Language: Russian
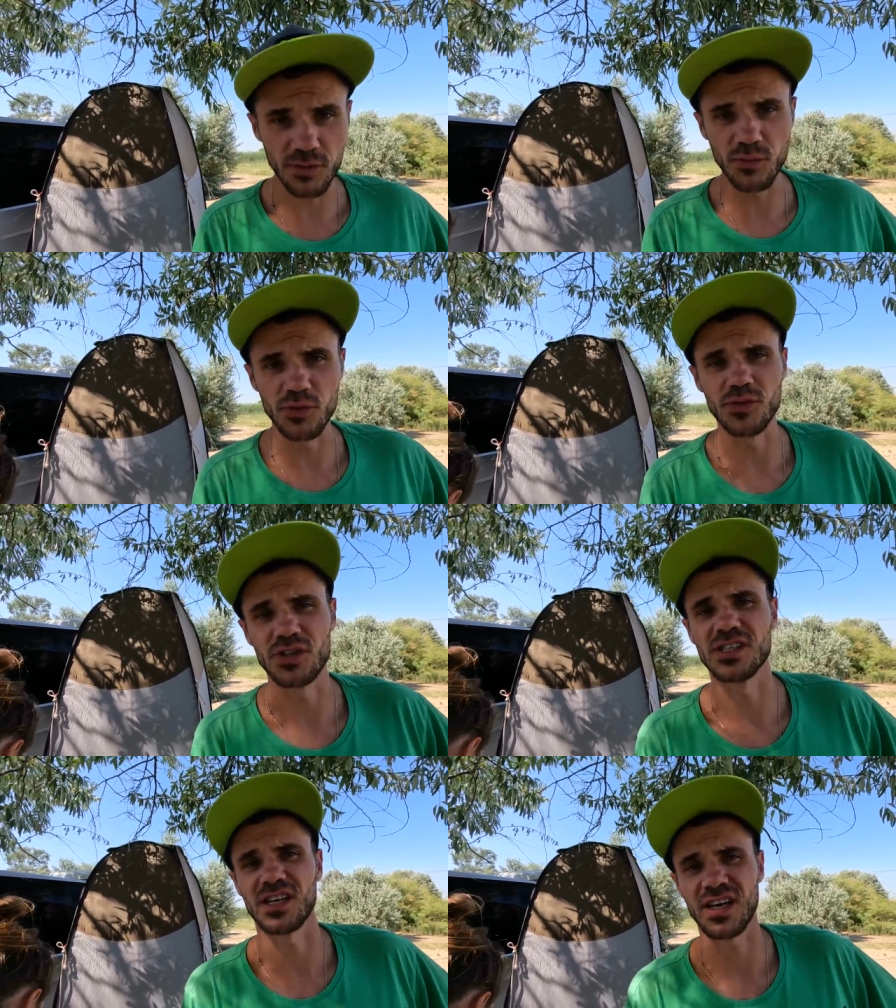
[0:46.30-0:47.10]
это будет
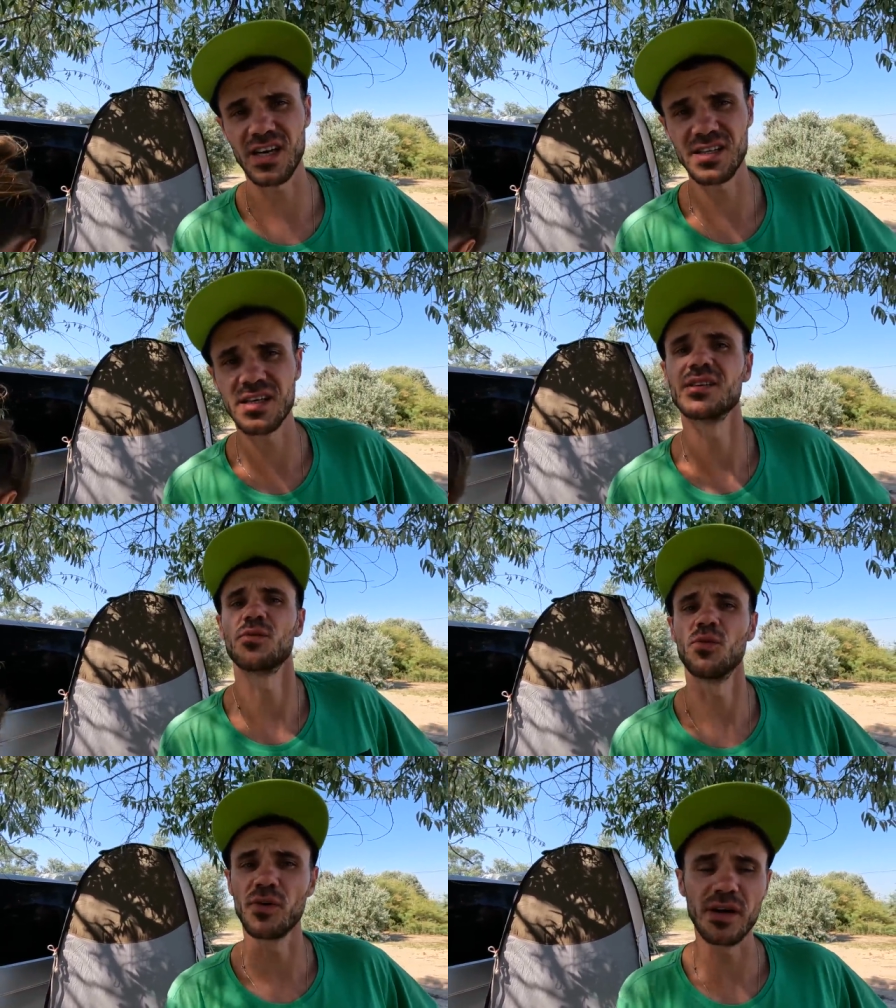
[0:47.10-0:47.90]
уже закат,
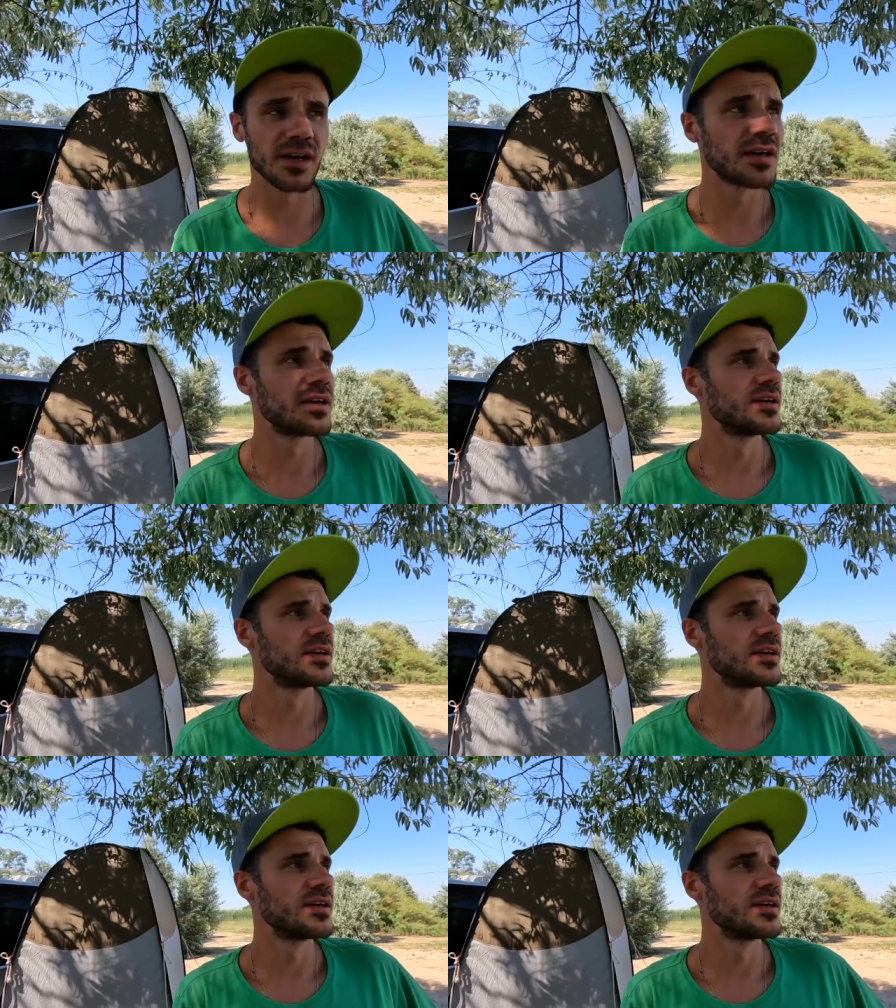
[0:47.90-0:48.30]
это горы,